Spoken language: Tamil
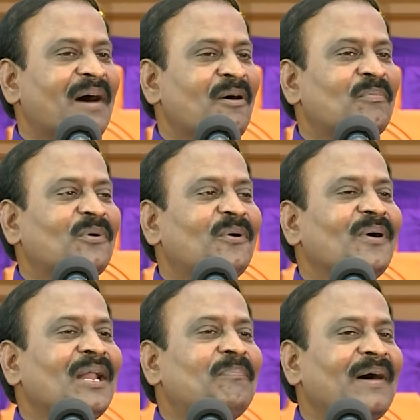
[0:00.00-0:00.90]
பாவம்
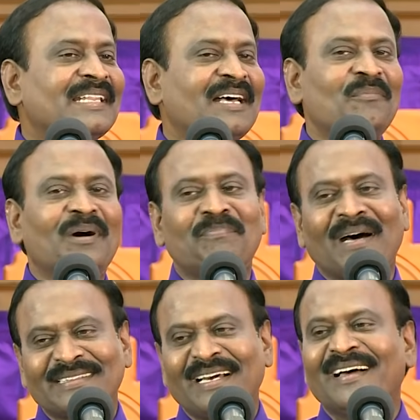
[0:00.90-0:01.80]
போல பரிதாபமாக
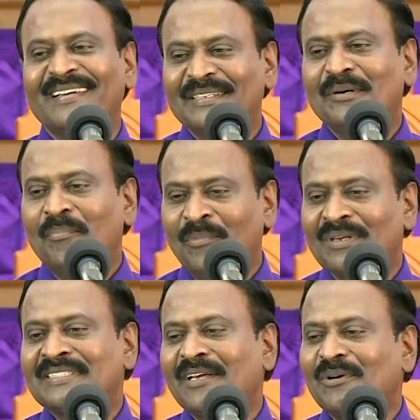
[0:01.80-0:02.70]
பார்த்தான்
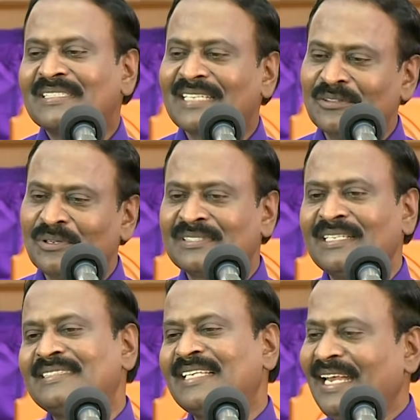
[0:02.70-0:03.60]
மோசைக்கு ஒரு
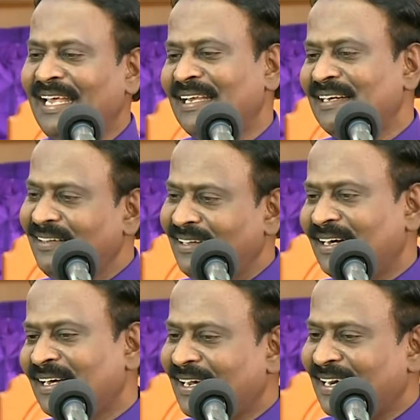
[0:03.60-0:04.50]
சந்தோஷம் சரி
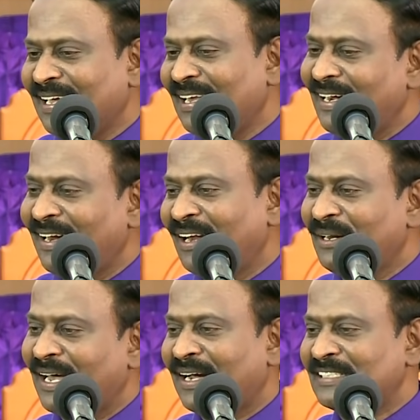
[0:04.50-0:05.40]
எனக்கு
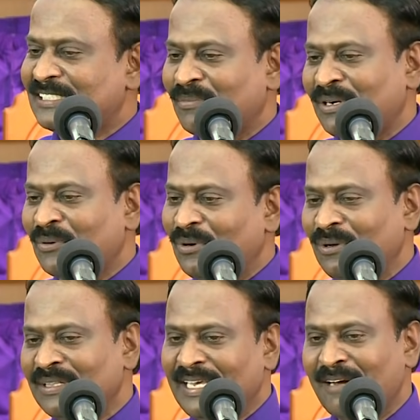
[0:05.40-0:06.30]
கிடைக்கலனாலும் நான் கஷ்டப்பட்டு கொண்டு
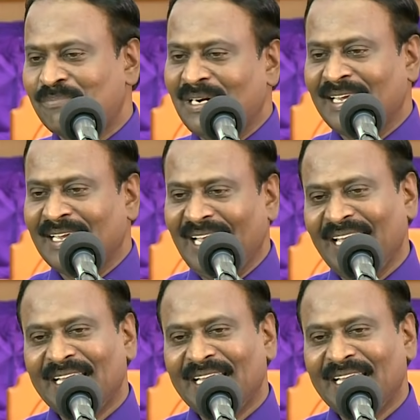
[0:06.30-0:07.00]
வந்து என் பிள்ளைங்க